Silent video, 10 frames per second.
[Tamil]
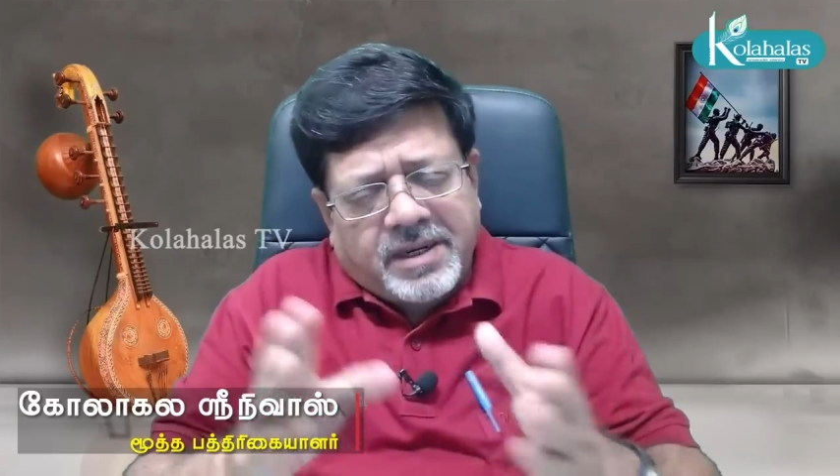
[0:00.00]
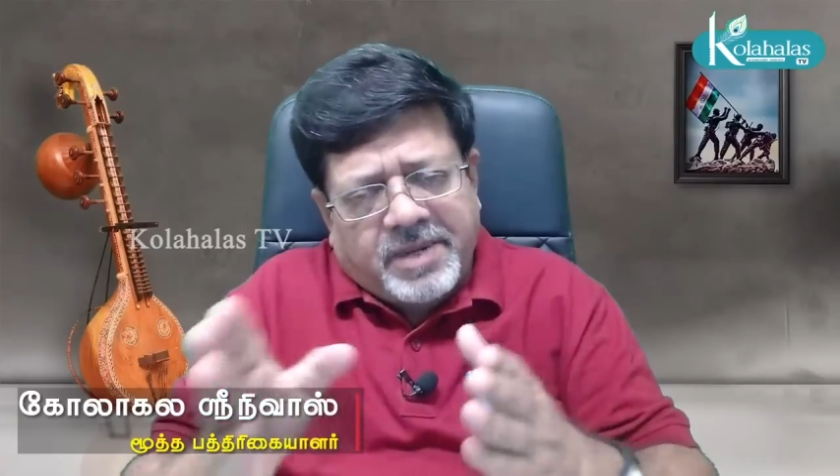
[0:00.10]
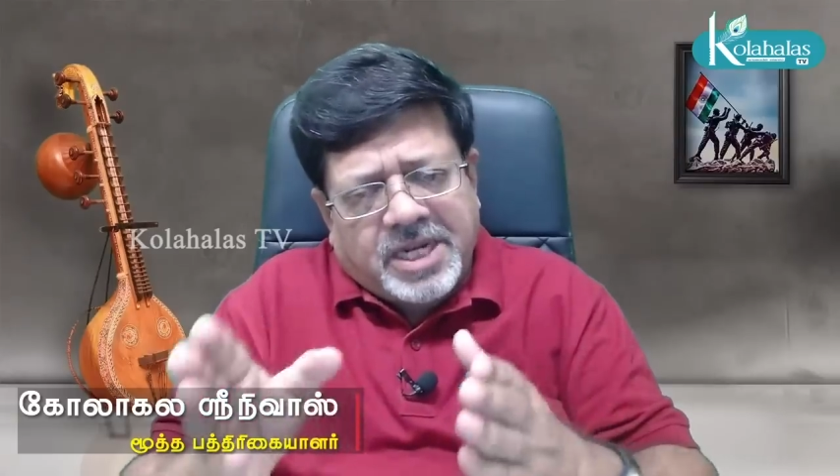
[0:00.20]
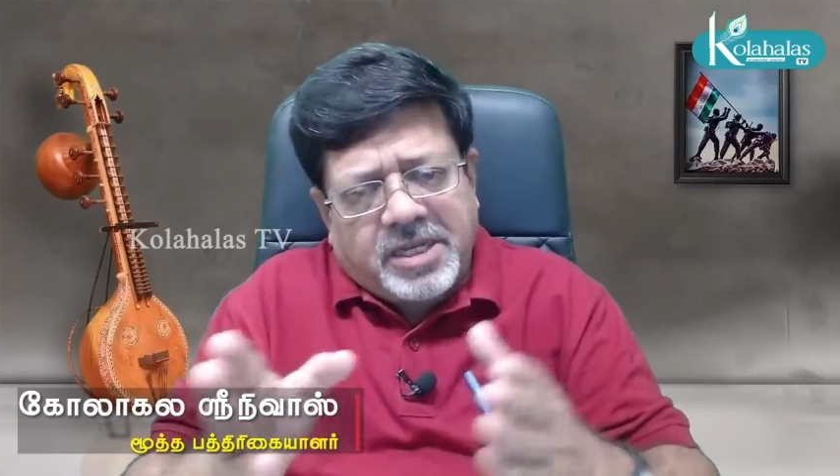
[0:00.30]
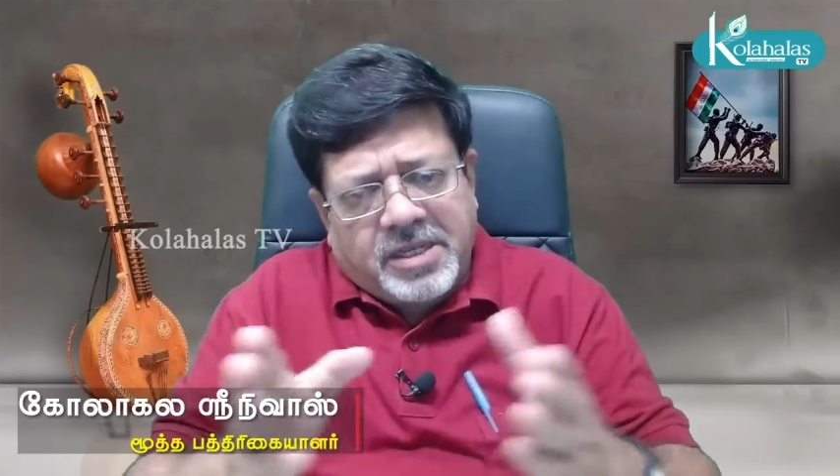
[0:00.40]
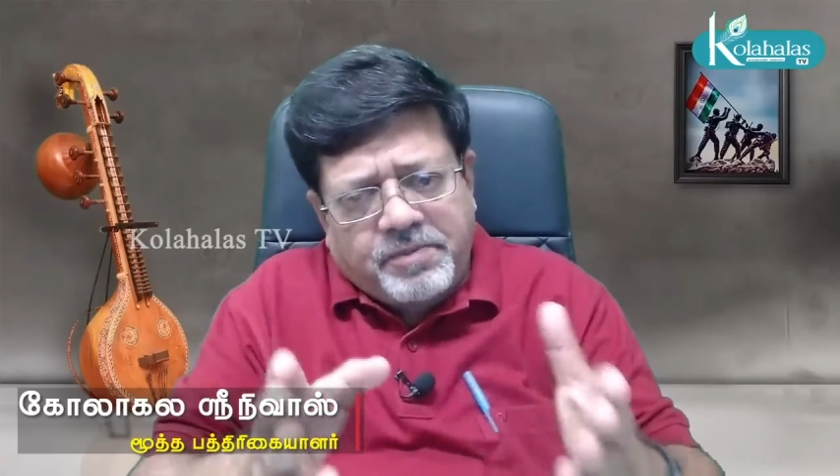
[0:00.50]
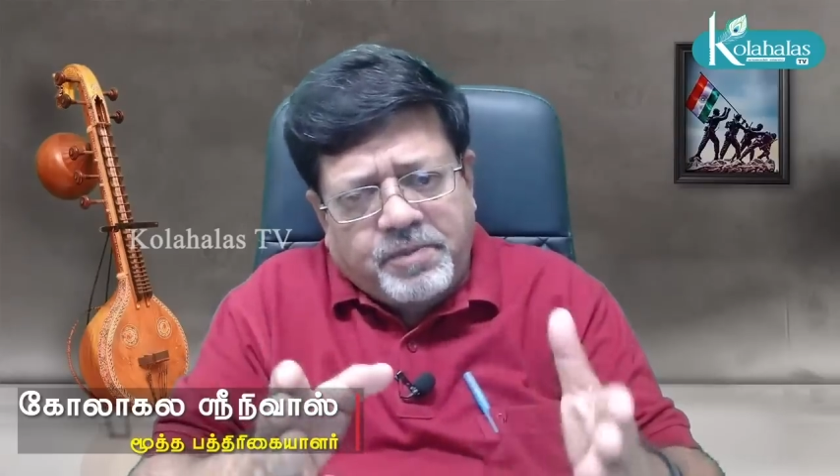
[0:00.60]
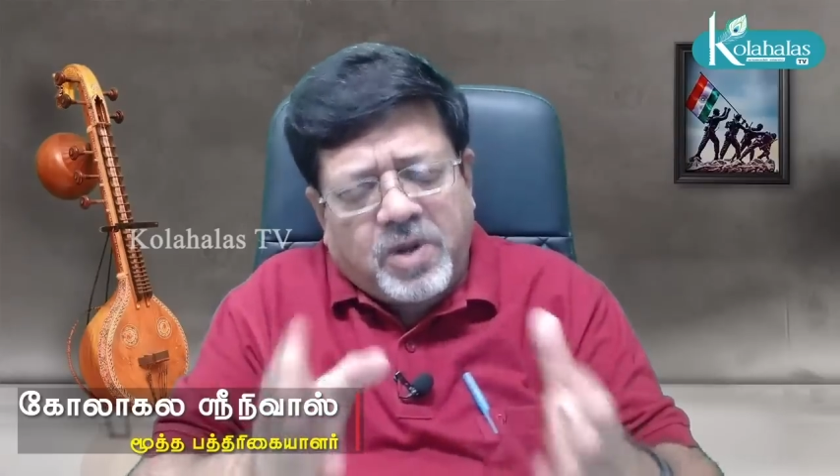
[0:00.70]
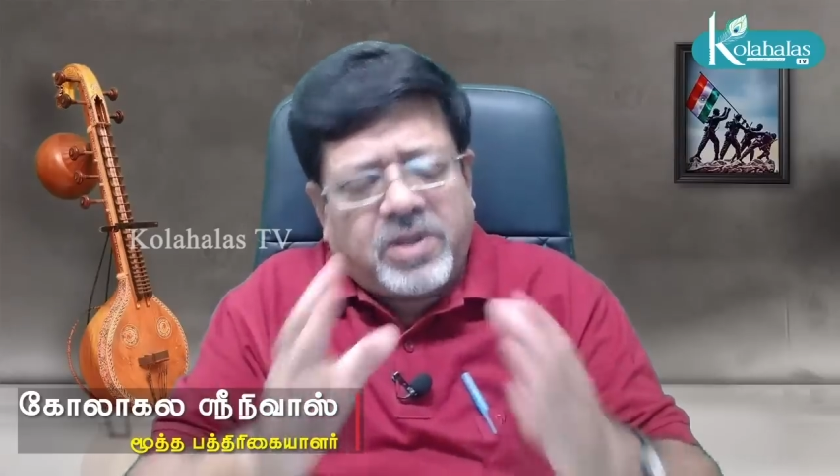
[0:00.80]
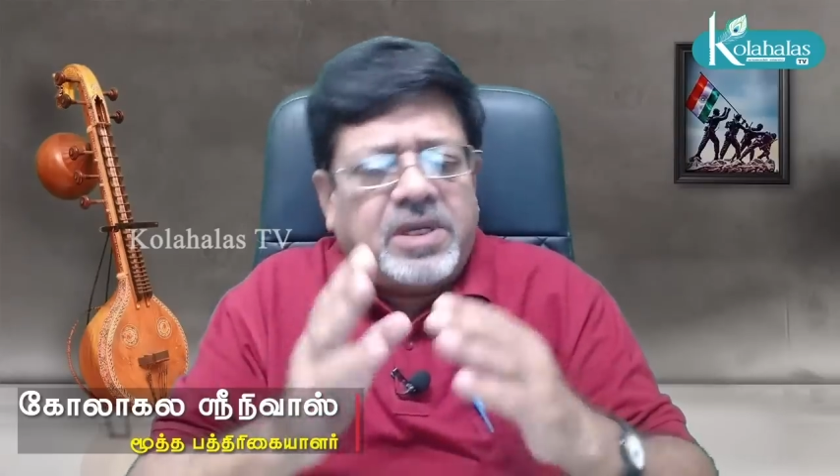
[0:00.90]
நமக்கு
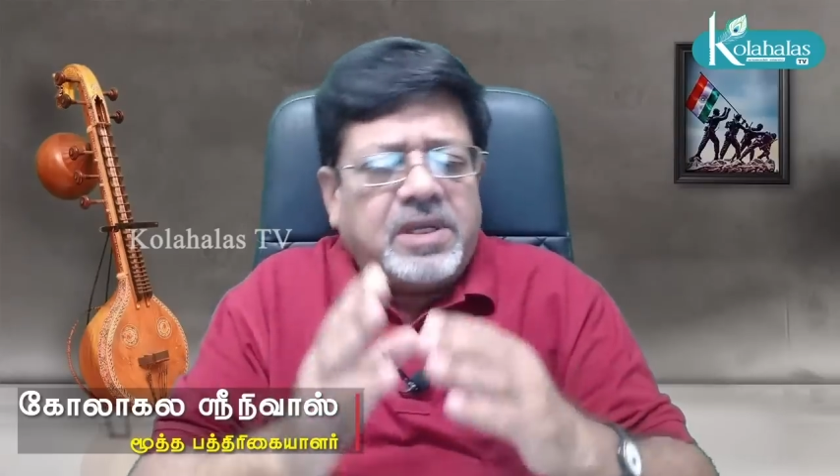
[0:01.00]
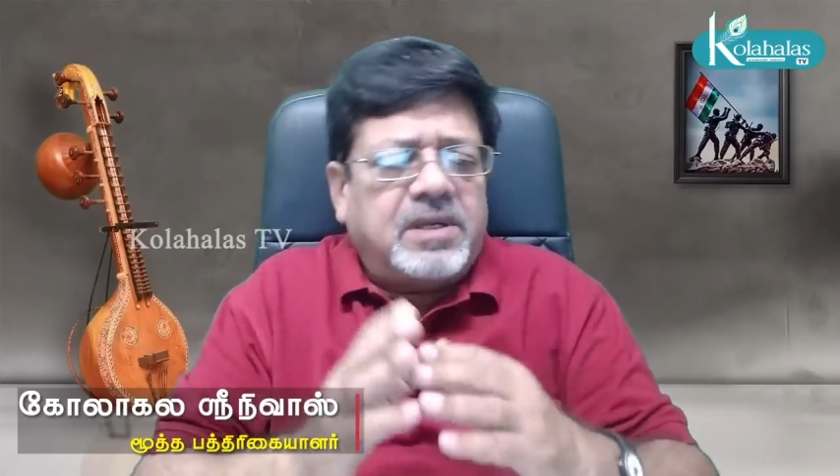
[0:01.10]
இப்போது